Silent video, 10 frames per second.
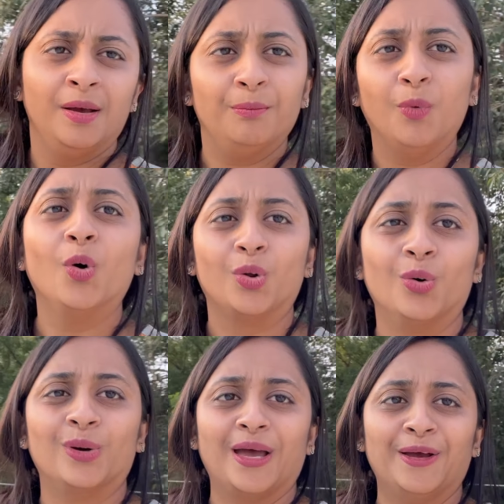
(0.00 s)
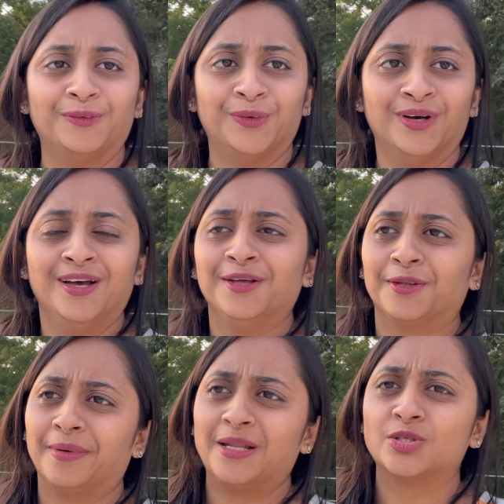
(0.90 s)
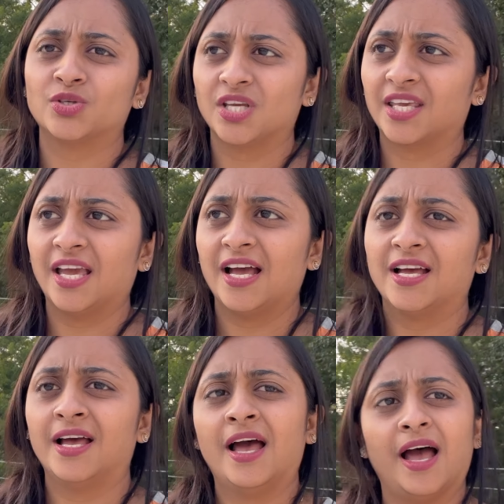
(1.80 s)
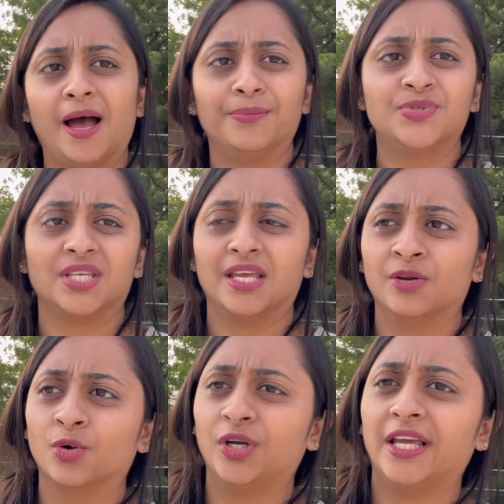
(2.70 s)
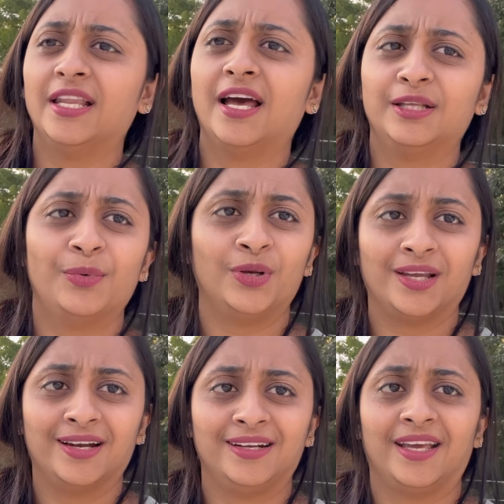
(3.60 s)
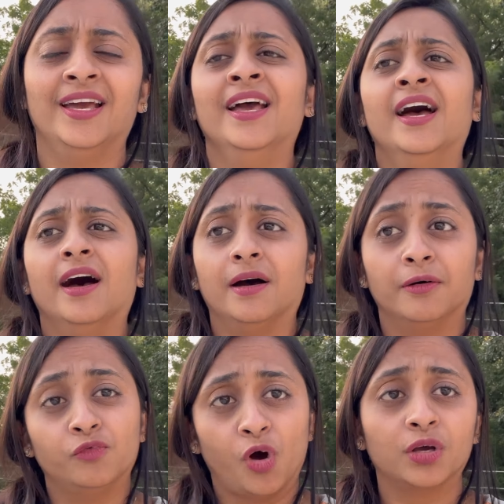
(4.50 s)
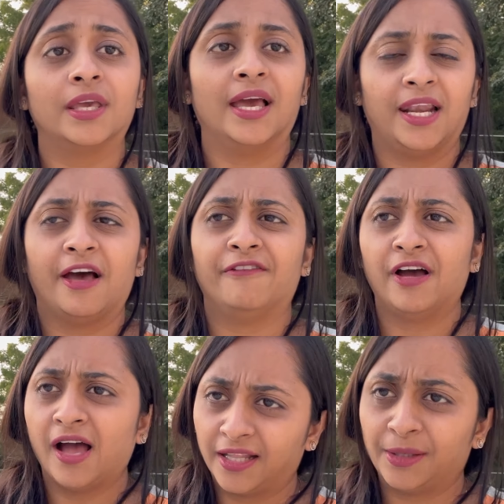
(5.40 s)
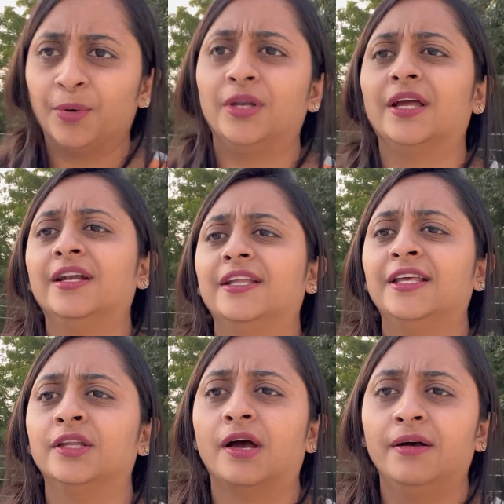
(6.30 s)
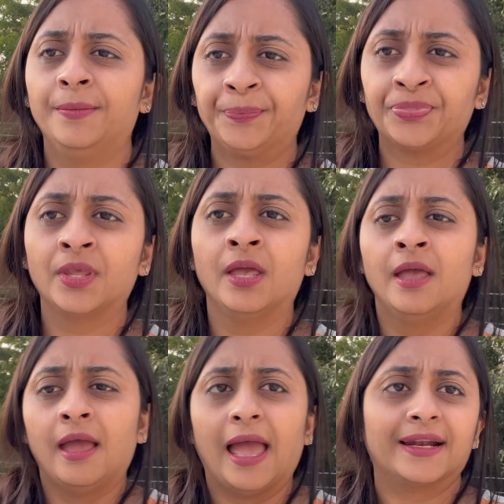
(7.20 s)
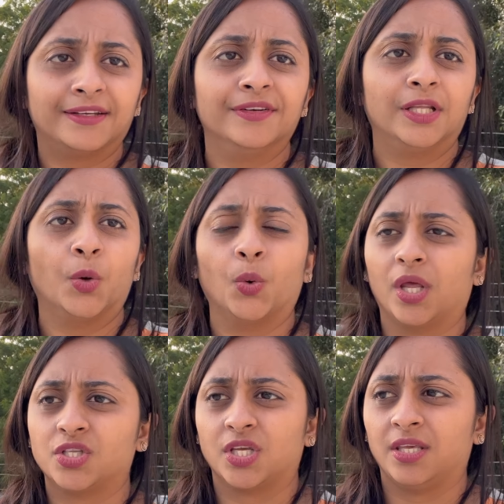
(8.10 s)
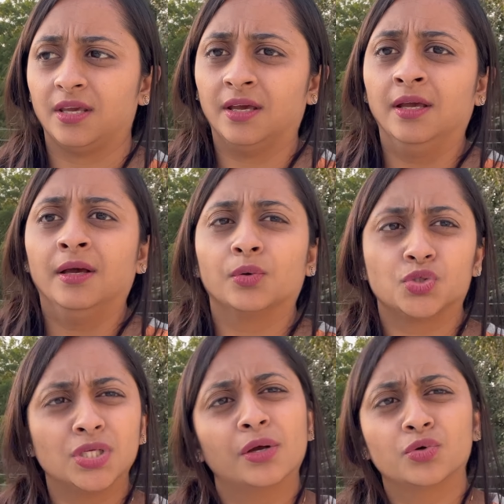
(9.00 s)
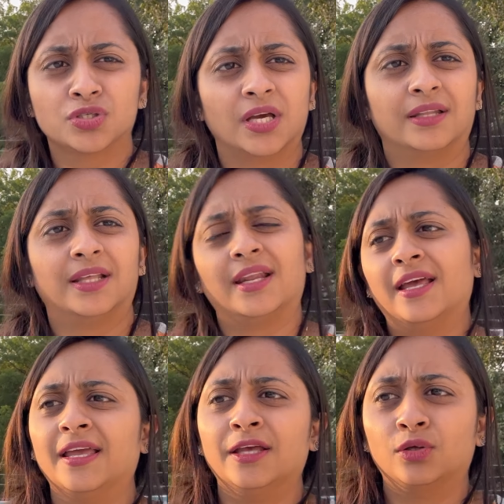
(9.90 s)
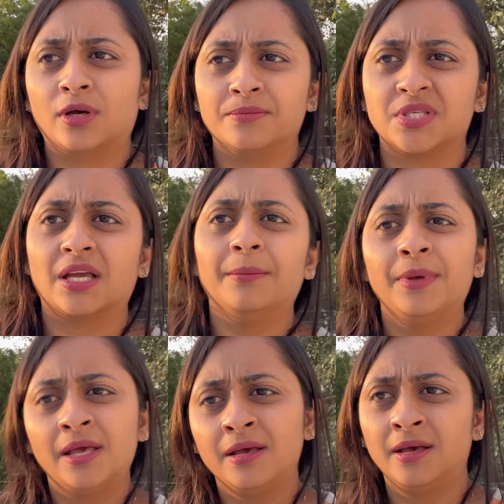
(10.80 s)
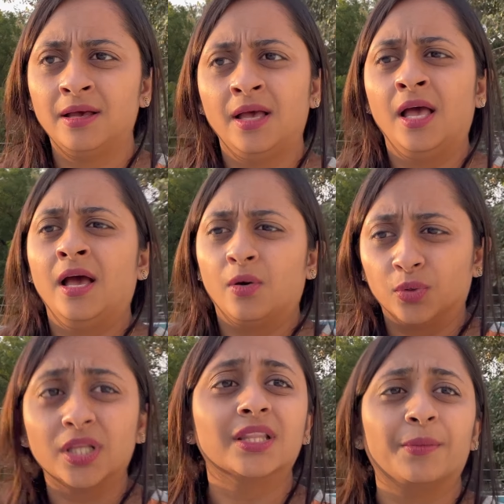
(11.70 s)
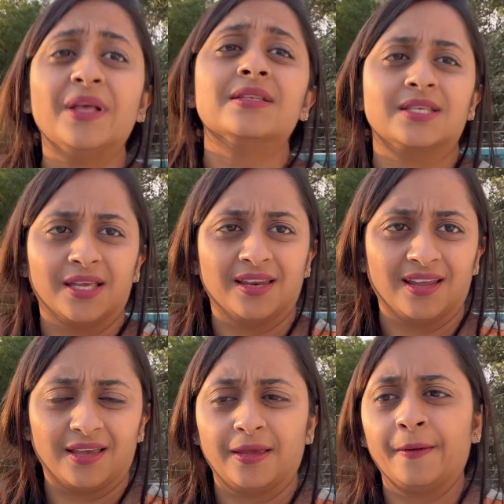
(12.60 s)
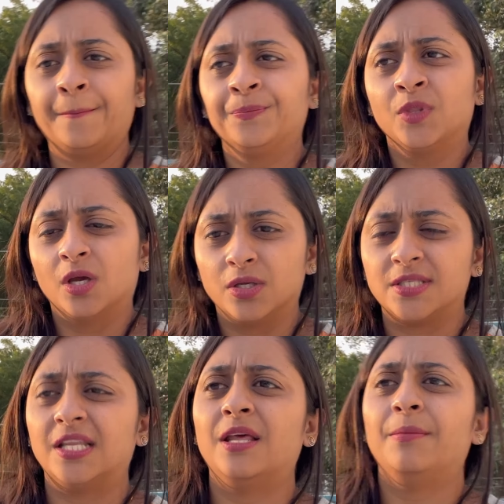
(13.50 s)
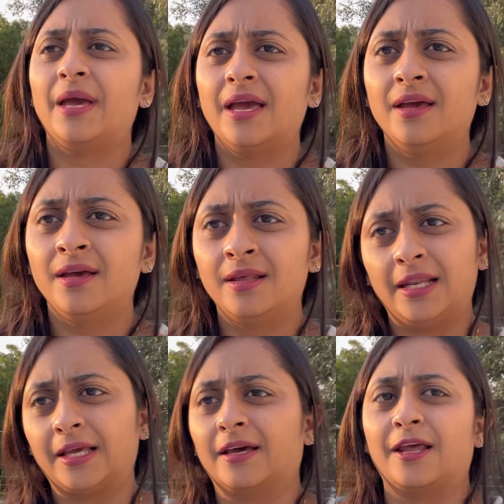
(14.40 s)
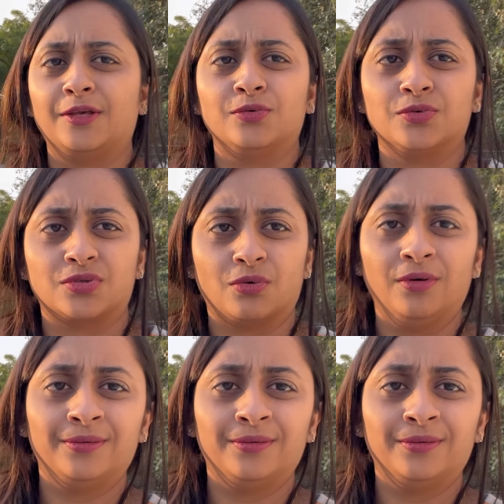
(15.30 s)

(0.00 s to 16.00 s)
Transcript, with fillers: बोर हो रहा है वो तो मैंने सोचा कि आपसे इनको डेली आधे पौने घंटे वॉक के अलावा आधे पौने घंटे इनका एक्टिविटी होना चाहिए कुछ ना कुछ करते रहेंगे तो कम से कम उनकी तबीयत सही रहेगी इसीलिए मैं लेकर आई हूँ उसको